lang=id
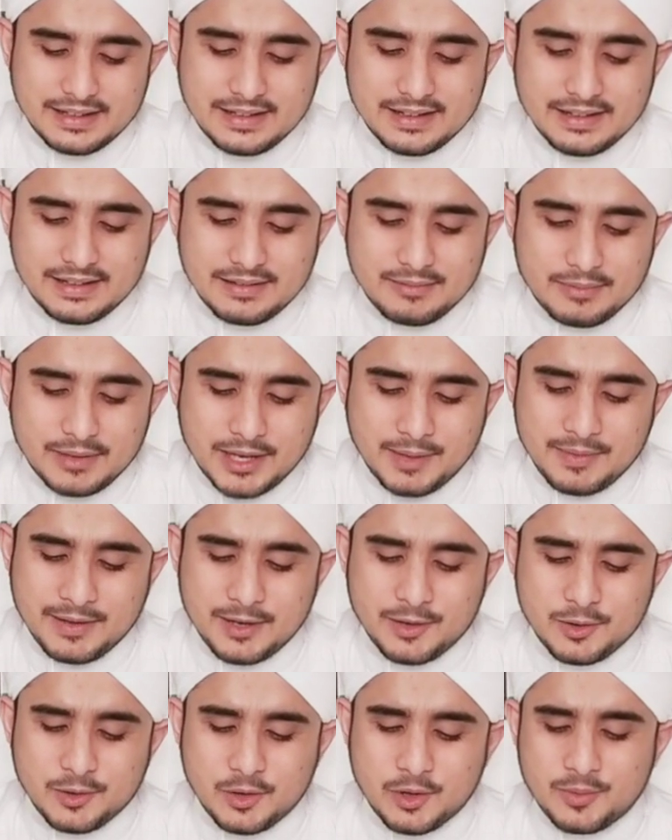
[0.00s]
Nah,
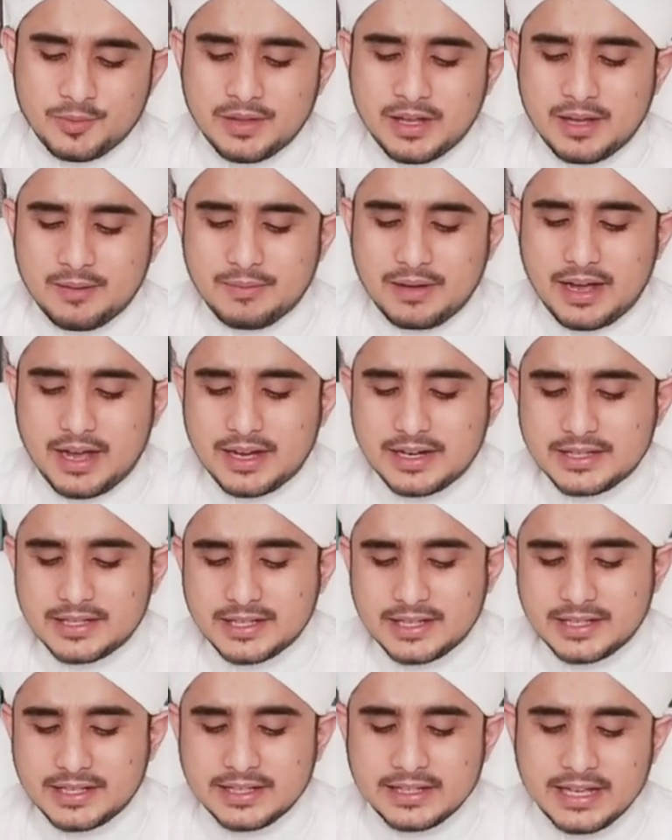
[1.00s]
bagaimana hukumnya? Maka di
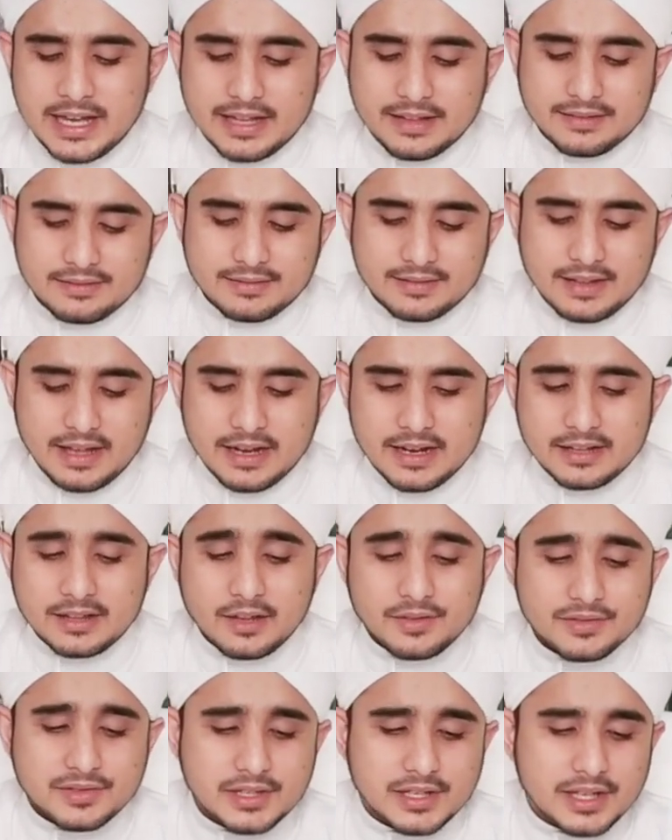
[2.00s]
sini dilihat ada
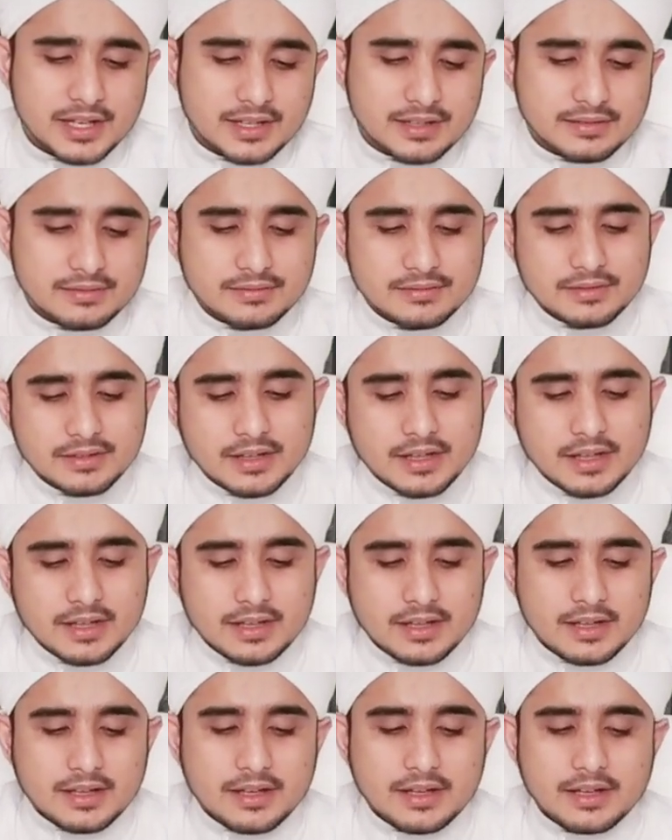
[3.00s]
tafsir.
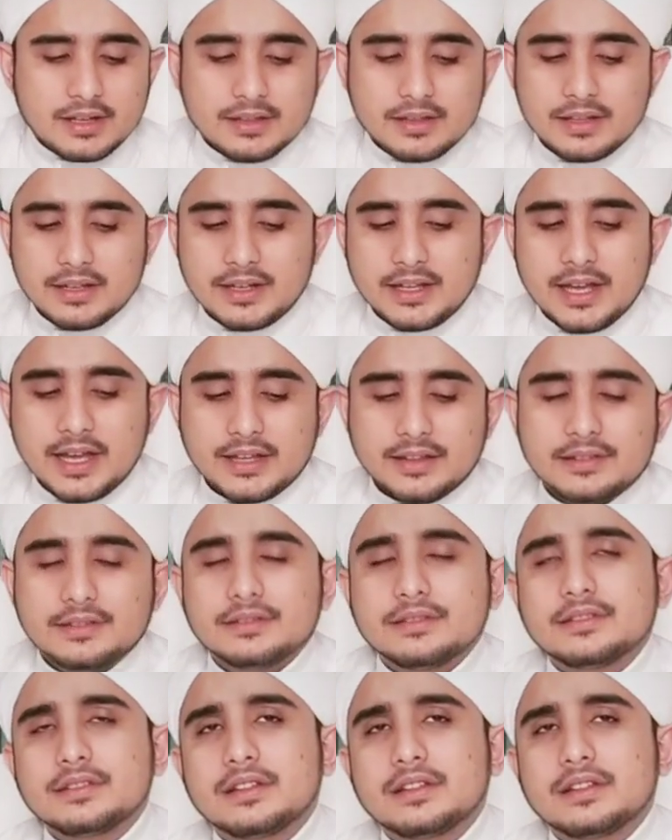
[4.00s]
Dilihat